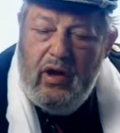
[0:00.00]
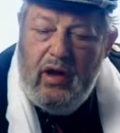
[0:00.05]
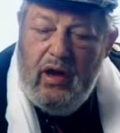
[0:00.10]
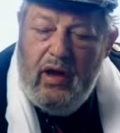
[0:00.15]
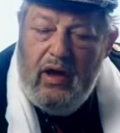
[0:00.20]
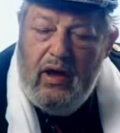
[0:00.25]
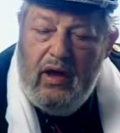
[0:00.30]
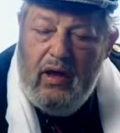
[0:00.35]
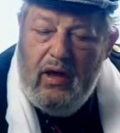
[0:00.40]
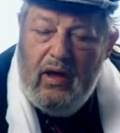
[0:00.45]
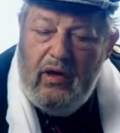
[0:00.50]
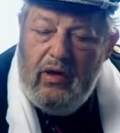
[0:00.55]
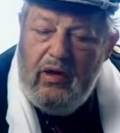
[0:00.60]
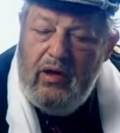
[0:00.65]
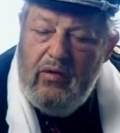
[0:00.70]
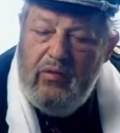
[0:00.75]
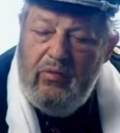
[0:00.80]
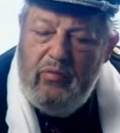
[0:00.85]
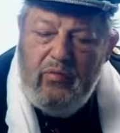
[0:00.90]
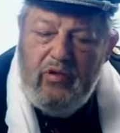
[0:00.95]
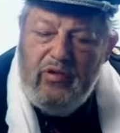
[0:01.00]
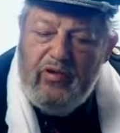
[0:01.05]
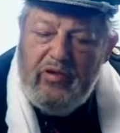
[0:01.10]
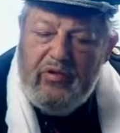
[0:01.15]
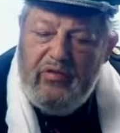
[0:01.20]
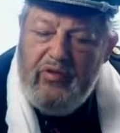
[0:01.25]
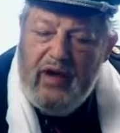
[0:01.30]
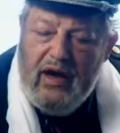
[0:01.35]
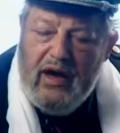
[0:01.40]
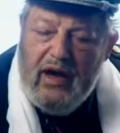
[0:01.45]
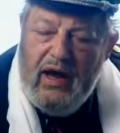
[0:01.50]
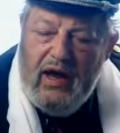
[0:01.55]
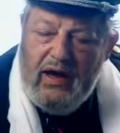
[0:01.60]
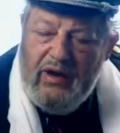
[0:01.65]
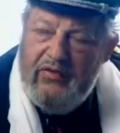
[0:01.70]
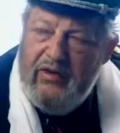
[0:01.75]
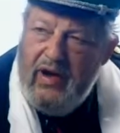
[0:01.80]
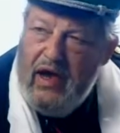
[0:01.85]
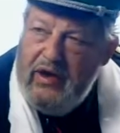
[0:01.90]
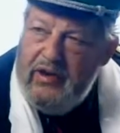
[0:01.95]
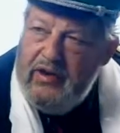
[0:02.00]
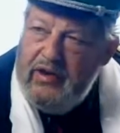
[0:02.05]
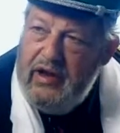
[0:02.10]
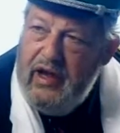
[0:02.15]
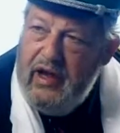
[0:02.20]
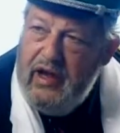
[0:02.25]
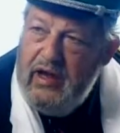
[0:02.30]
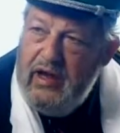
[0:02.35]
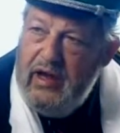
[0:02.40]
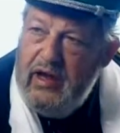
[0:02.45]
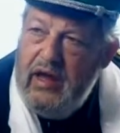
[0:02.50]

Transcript: um sozusagen die ja Kraft ja